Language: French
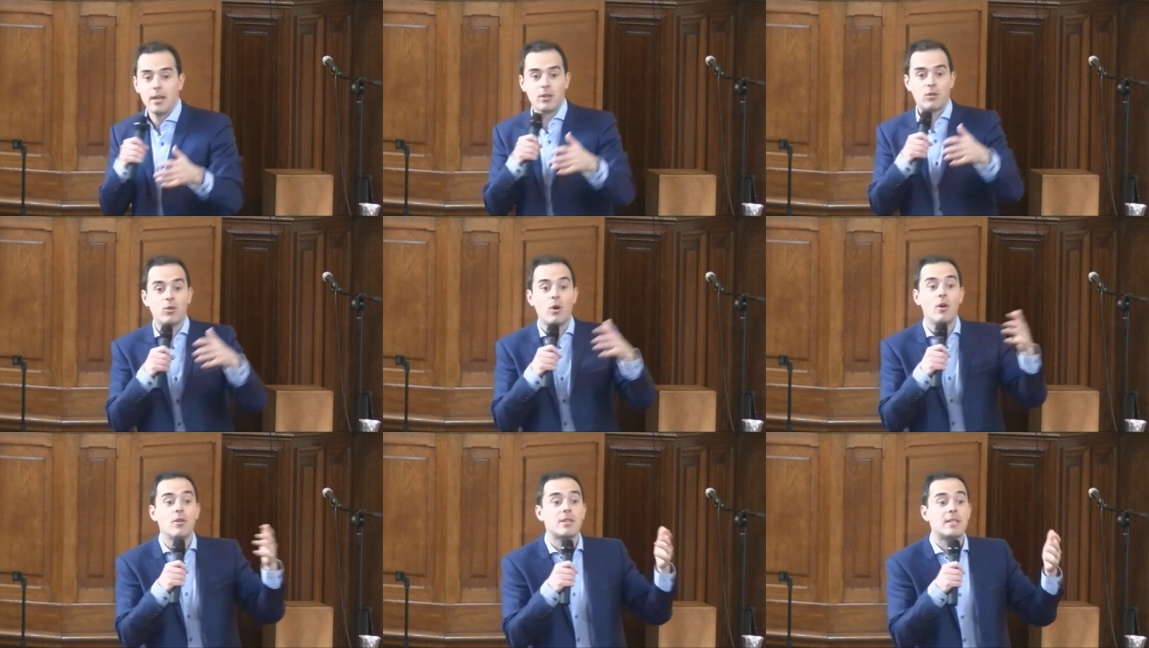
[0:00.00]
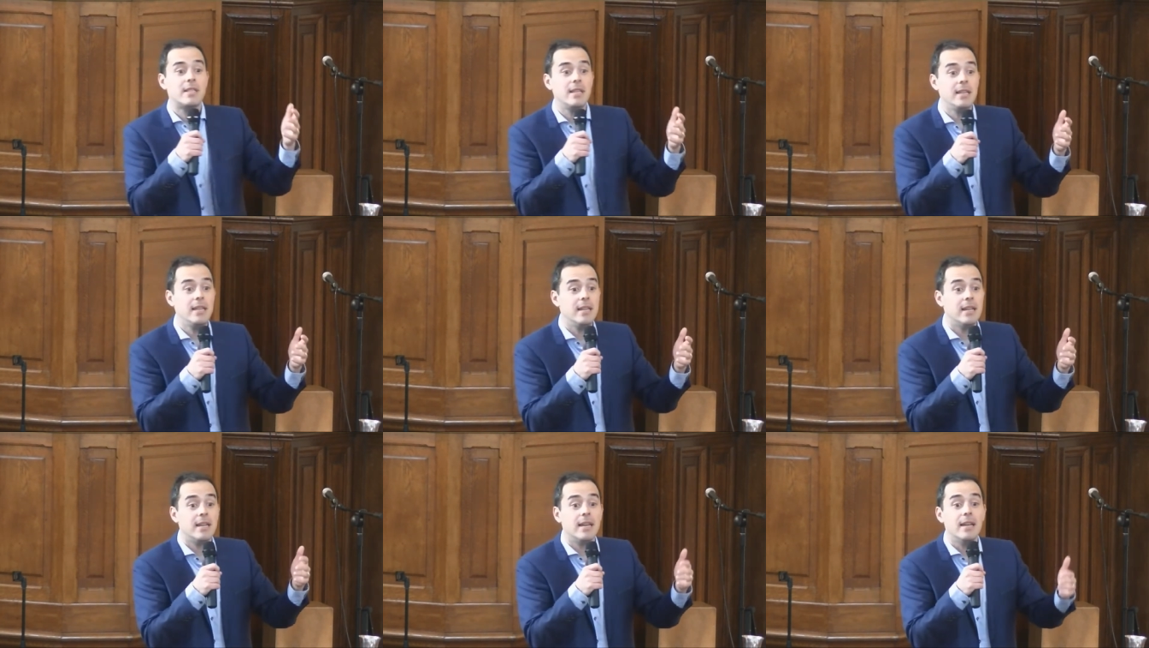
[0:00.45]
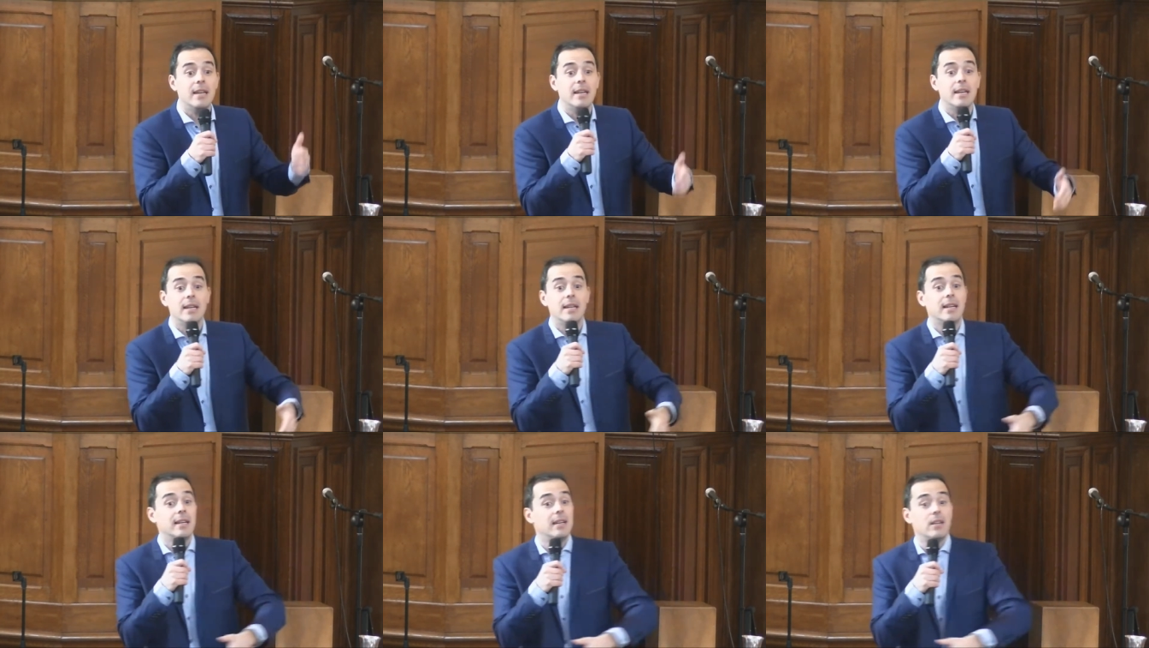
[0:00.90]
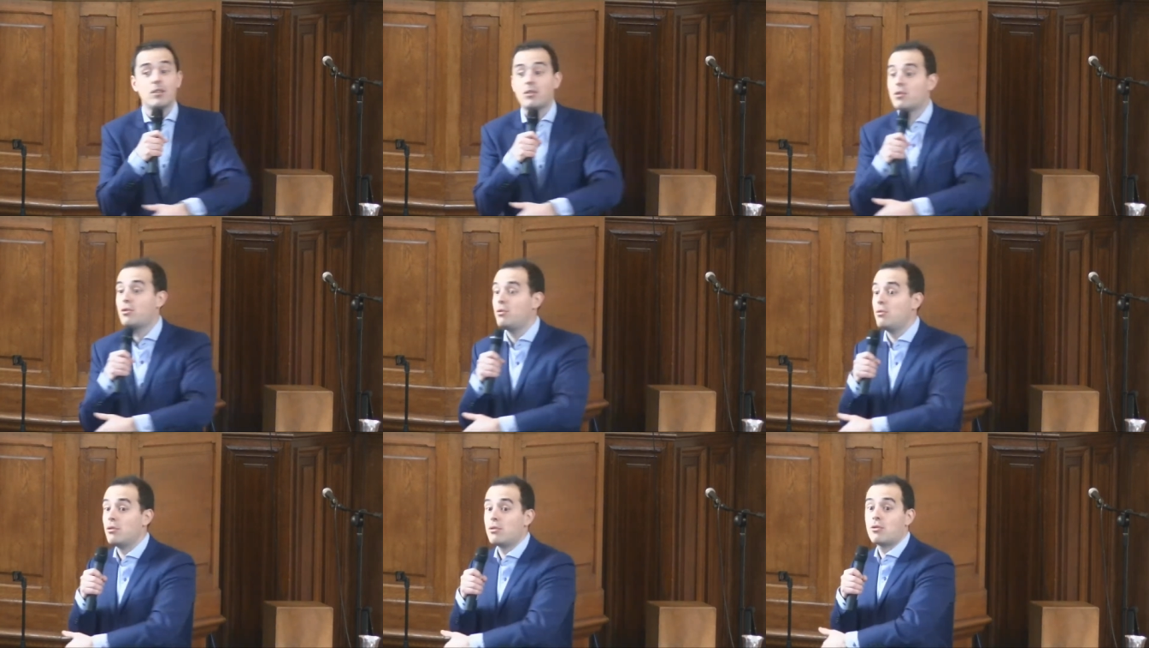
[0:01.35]
toi aussi
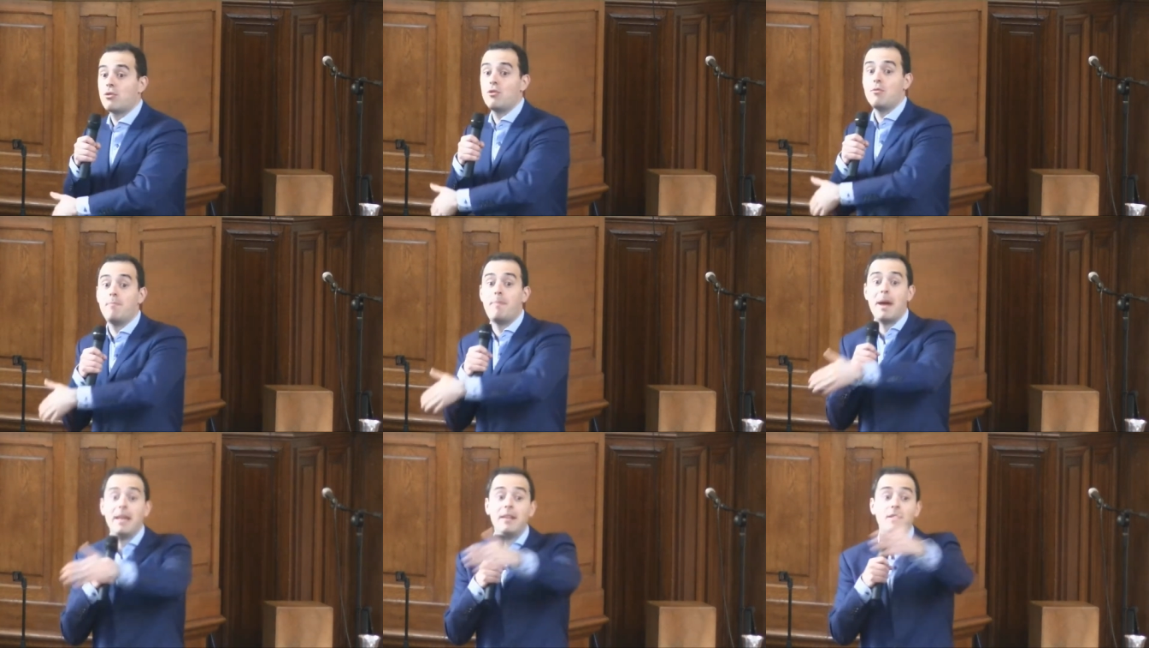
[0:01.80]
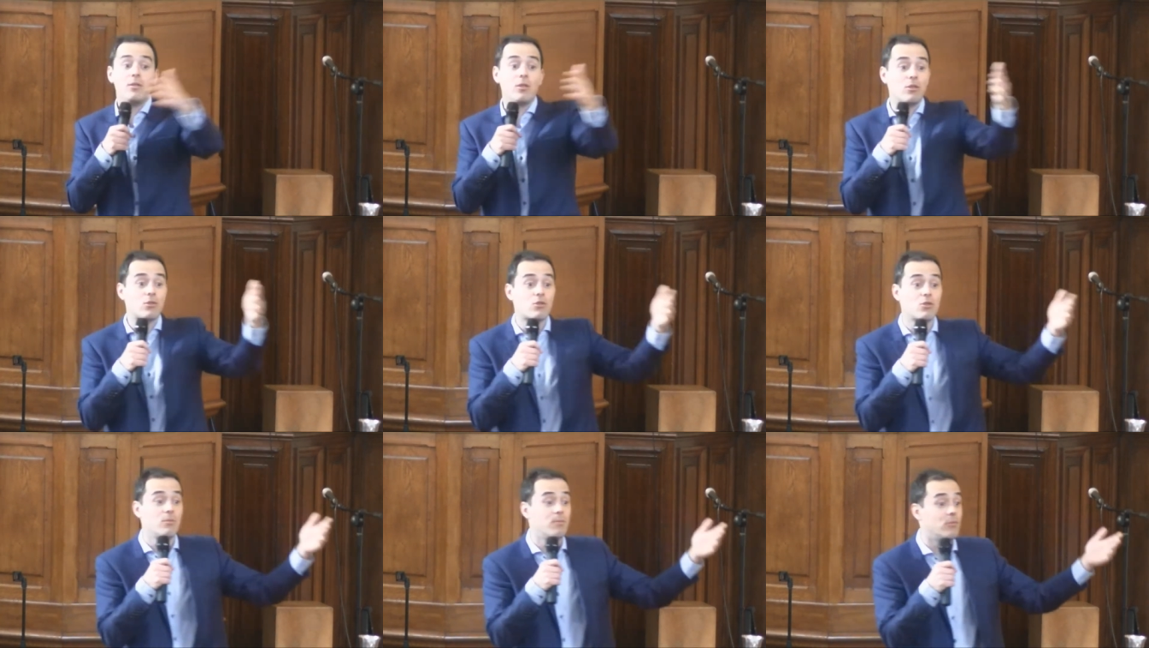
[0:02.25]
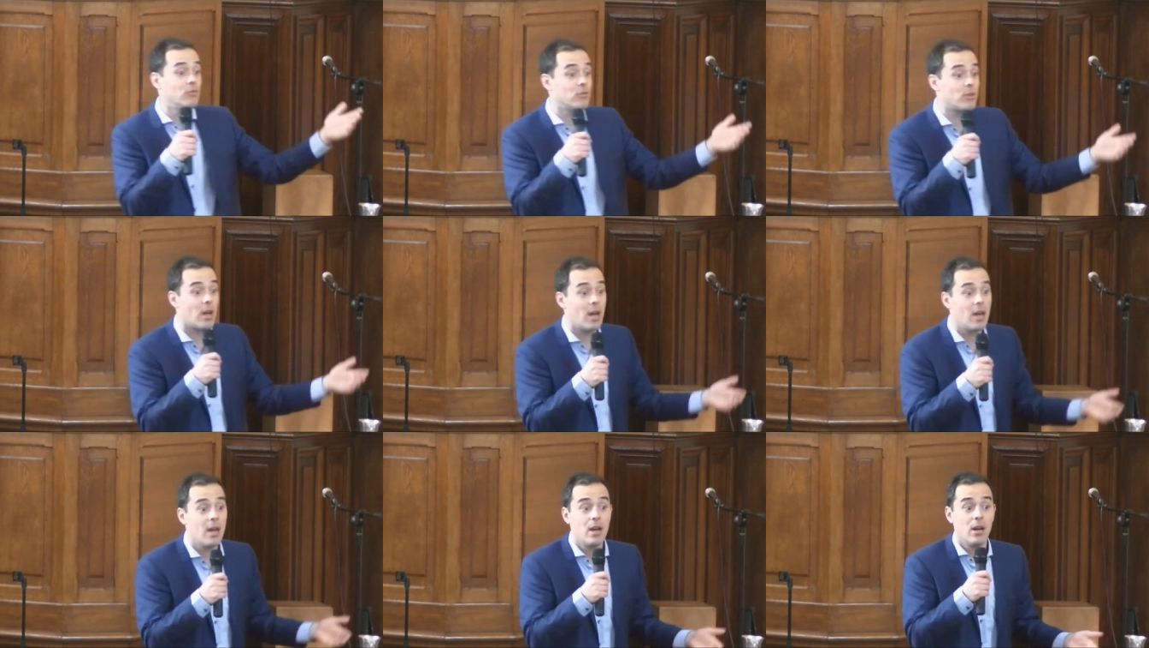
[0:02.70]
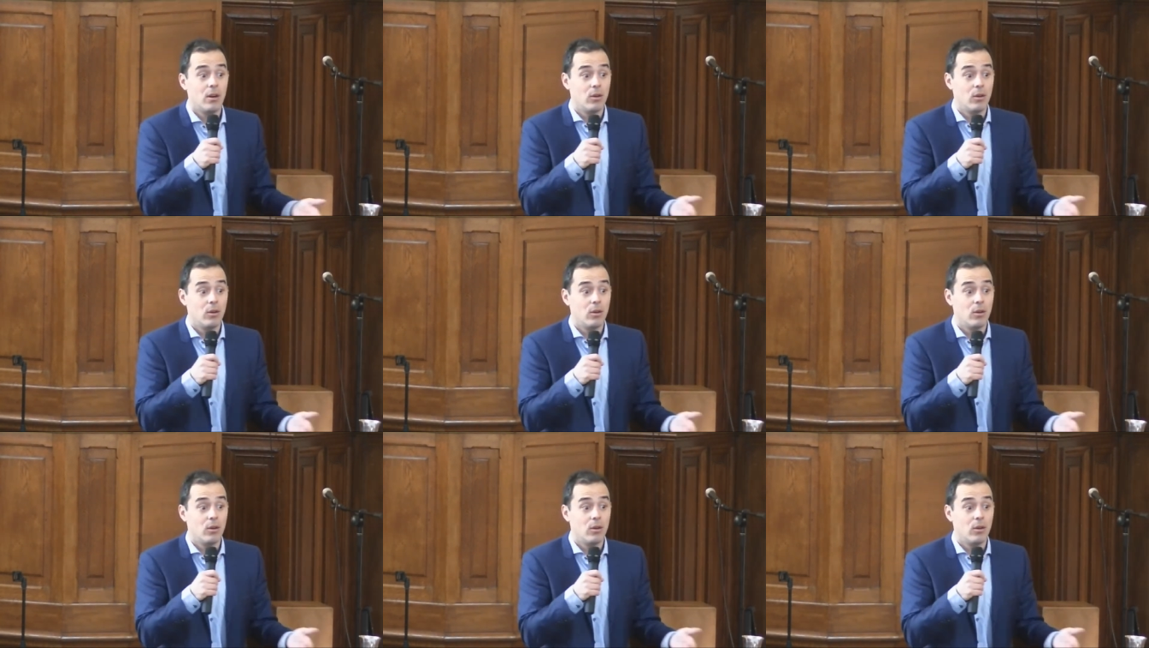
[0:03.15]
tu, tu baignes dans ce monde